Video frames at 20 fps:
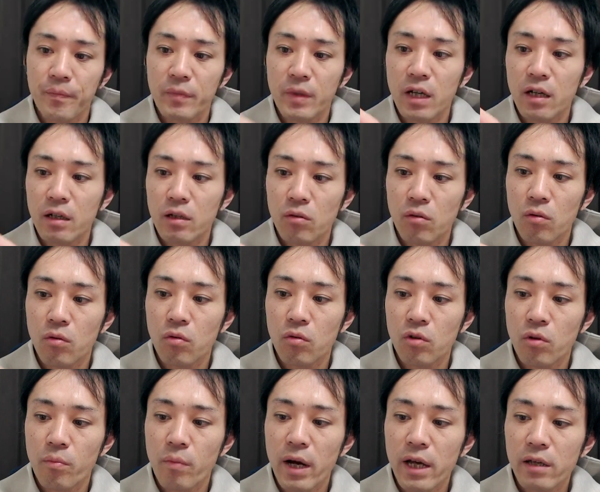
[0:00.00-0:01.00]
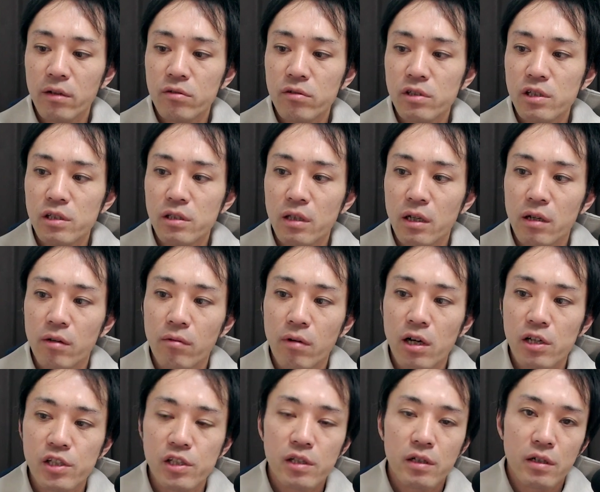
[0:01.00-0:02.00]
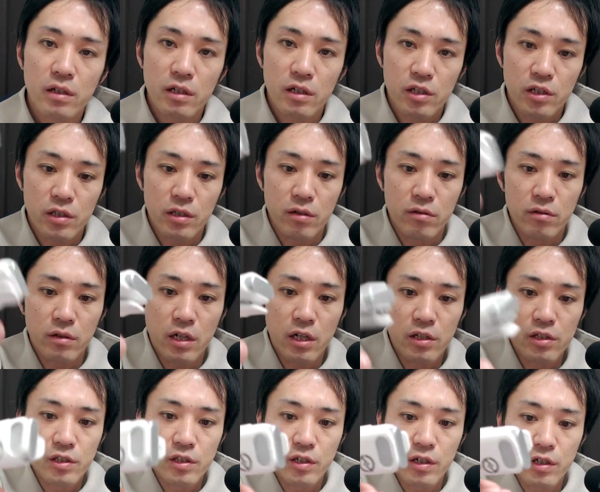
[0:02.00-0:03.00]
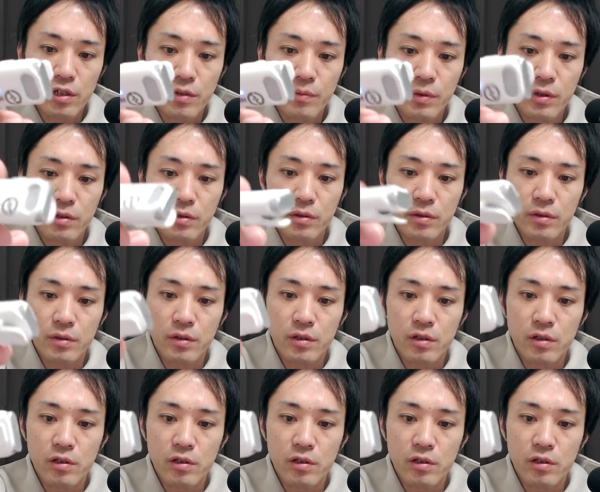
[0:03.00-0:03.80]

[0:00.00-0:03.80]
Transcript: だけど、このマイク自体はしっかりしてる感じがします。